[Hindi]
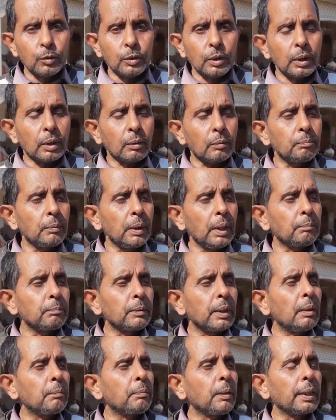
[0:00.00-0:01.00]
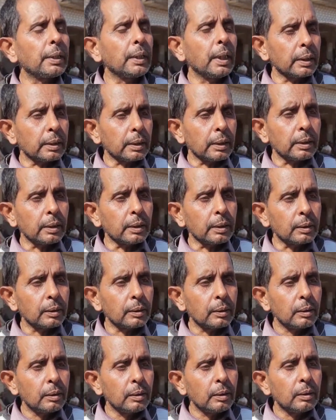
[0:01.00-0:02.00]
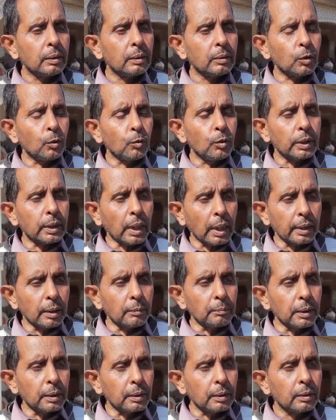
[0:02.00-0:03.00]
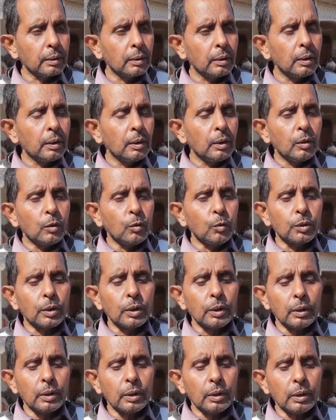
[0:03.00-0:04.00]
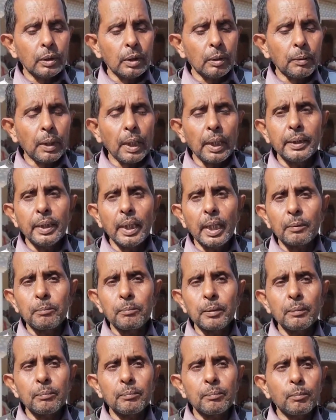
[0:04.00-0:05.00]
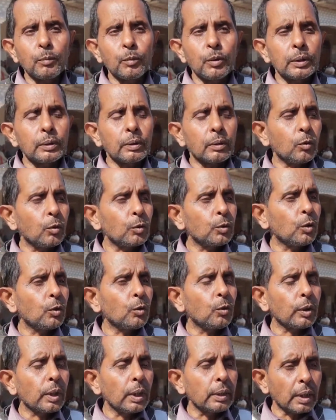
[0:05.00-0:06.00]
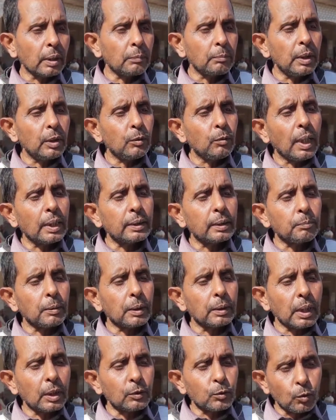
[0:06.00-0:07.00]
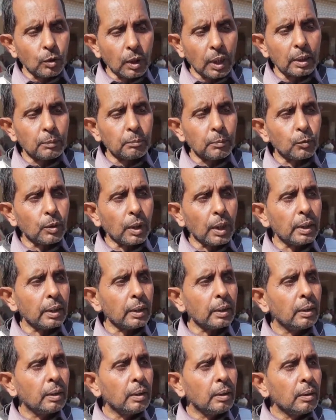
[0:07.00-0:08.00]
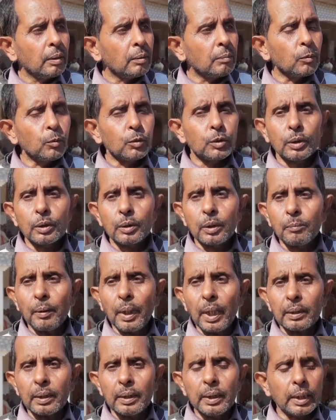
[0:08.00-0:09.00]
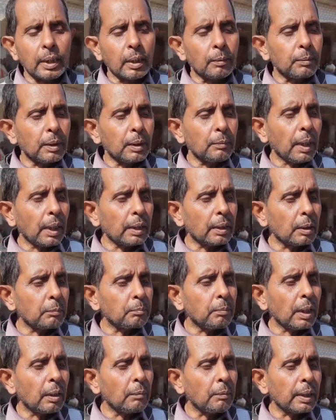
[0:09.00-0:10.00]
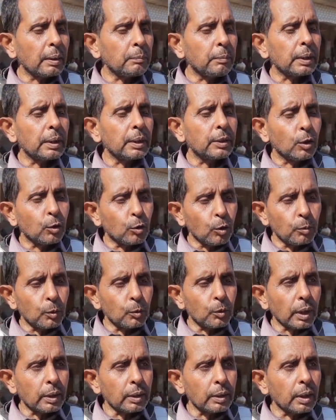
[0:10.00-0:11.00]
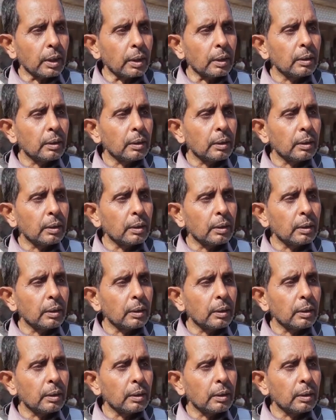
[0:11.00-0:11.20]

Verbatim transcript: उसी में हमने एफ की थी जी सिवली थाने में उसी एफआईआर में पुलिस को जो लोकेशन मिली वहाँ से पंद्रह सोलह आदमी उठाए हम्म। उसी के बाद एक हफ्ते बाद लगभग हमारे भतीजे को भी उठा लिया